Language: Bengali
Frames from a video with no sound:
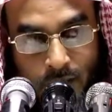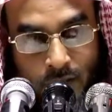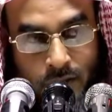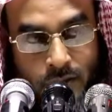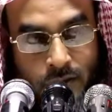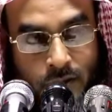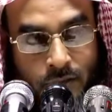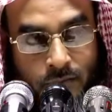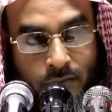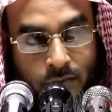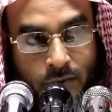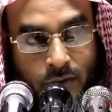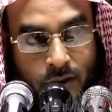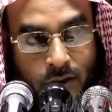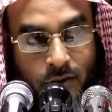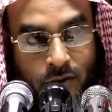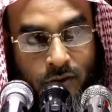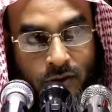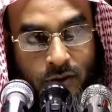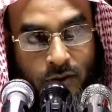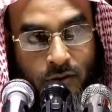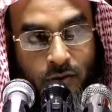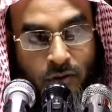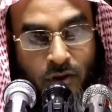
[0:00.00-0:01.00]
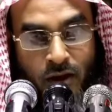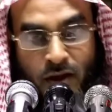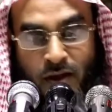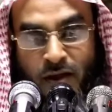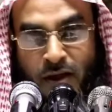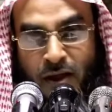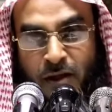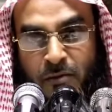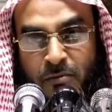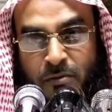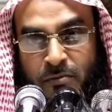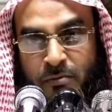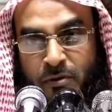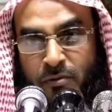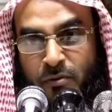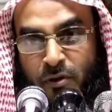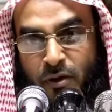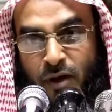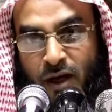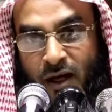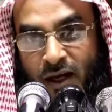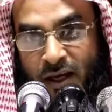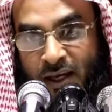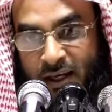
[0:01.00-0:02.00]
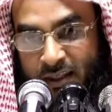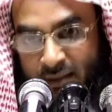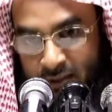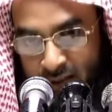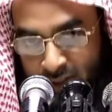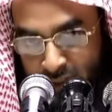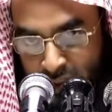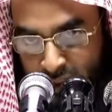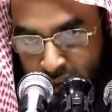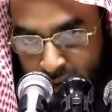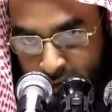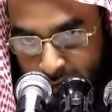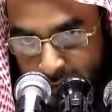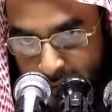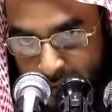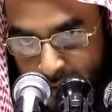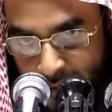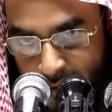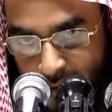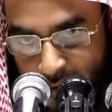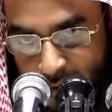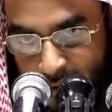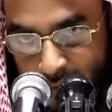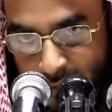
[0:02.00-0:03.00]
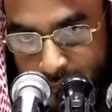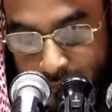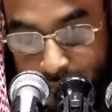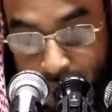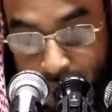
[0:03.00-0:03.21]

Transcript: এই সবগুলি কথা কোরআন কেরিমে বিভিন্ন আয়াত থেকে নেওয়া হয়েছে